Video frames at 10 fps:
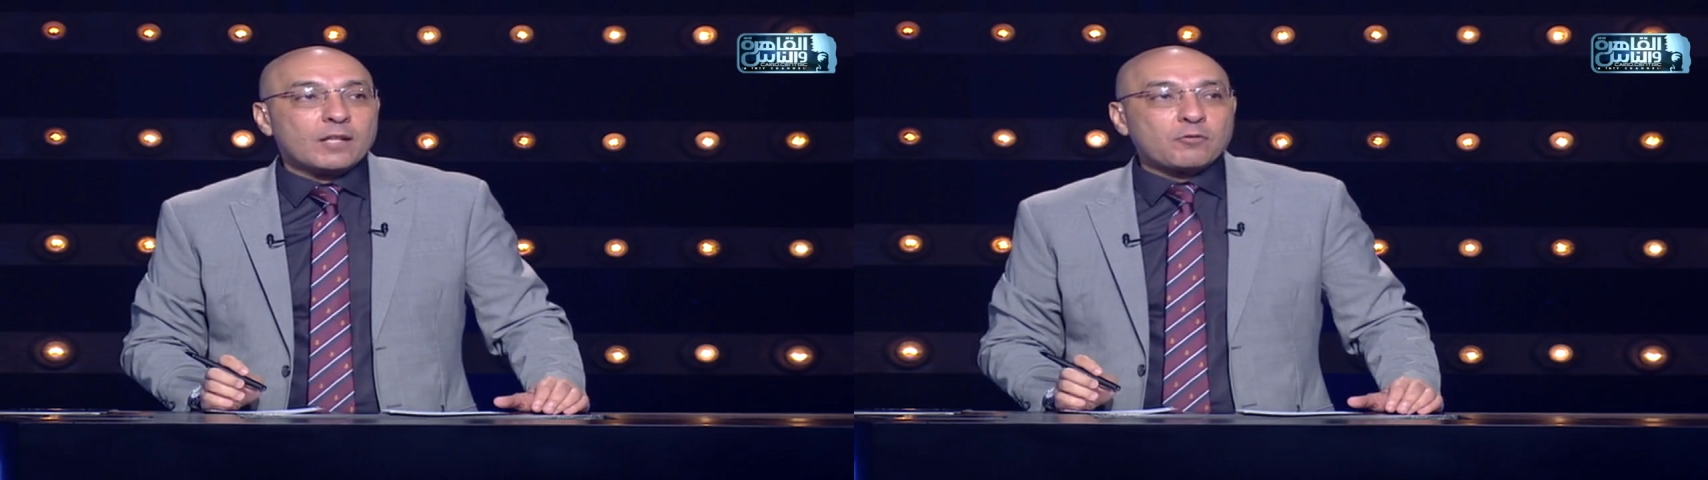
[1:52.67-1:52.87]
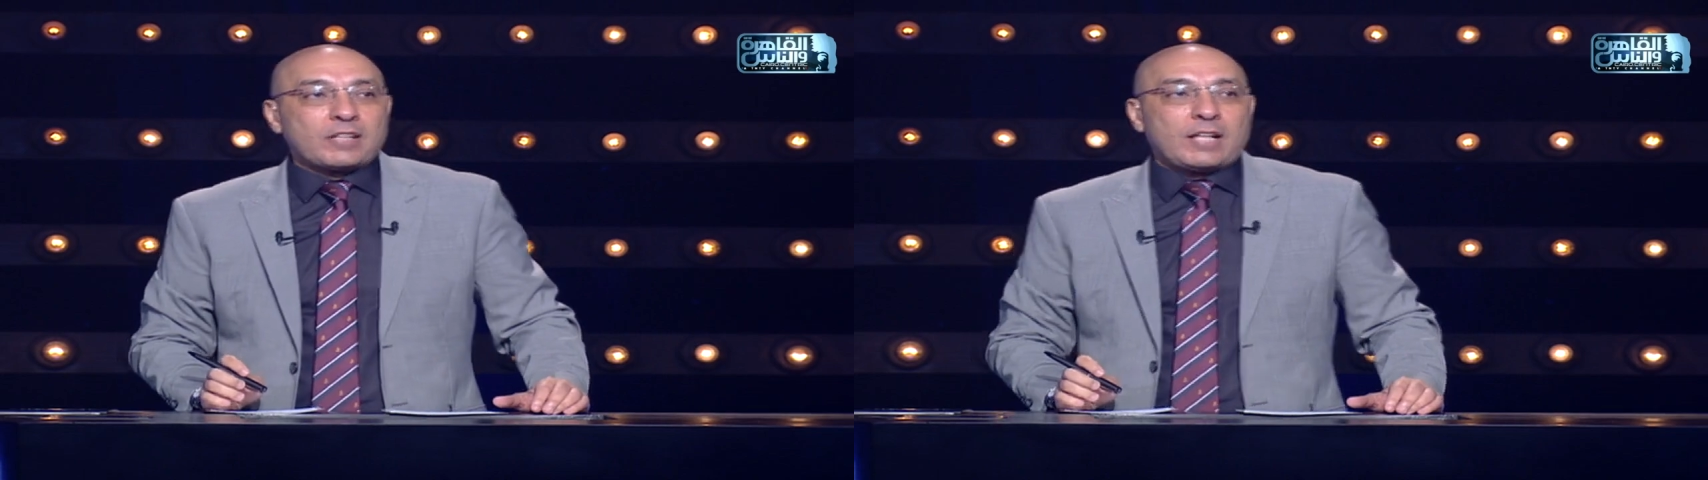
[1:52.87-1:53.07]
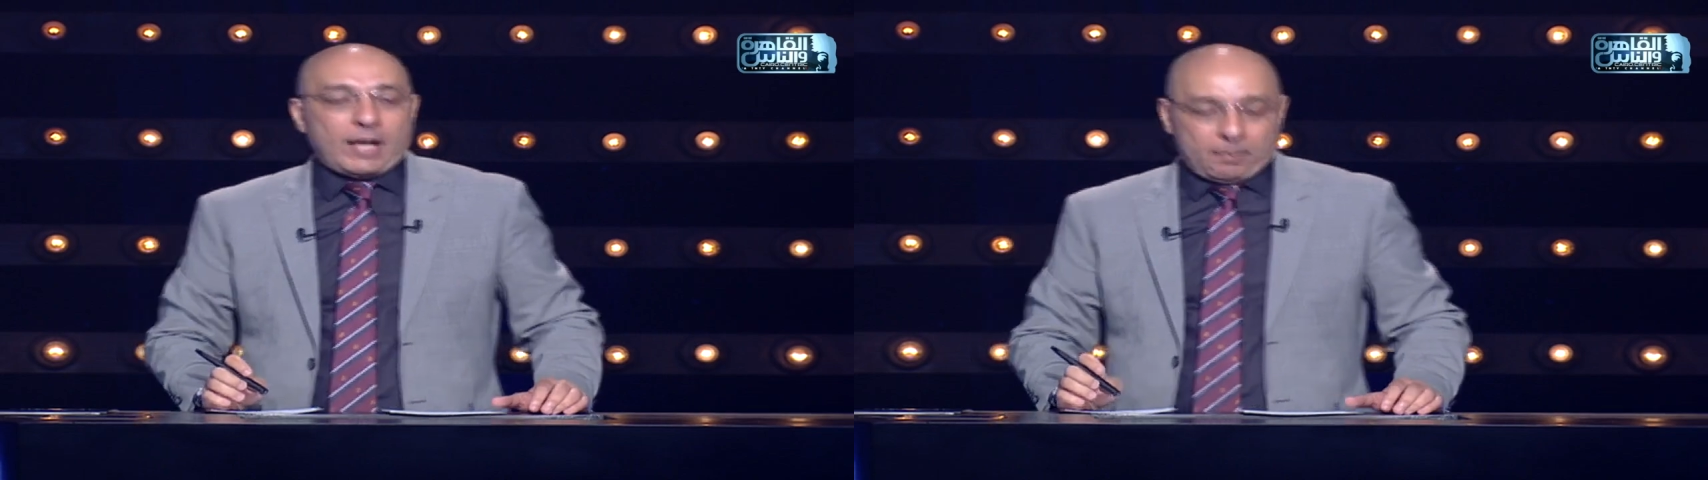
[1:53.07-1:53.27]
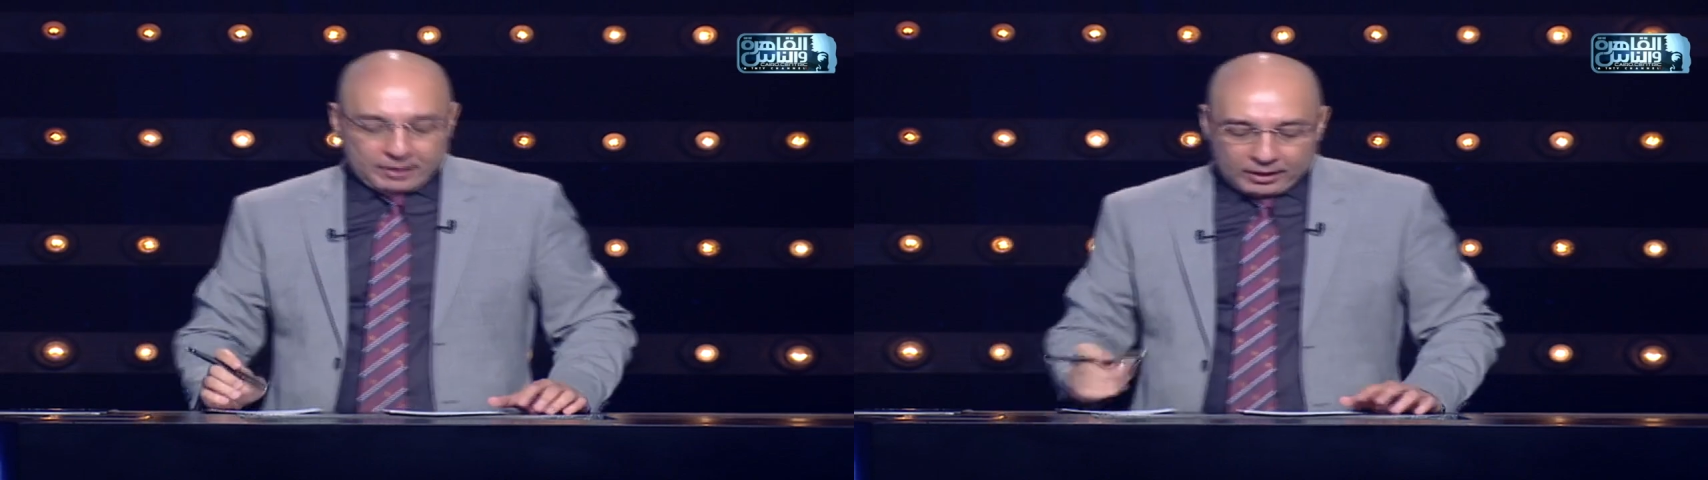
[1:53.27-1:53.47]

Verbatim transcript: اتفضل يا عبد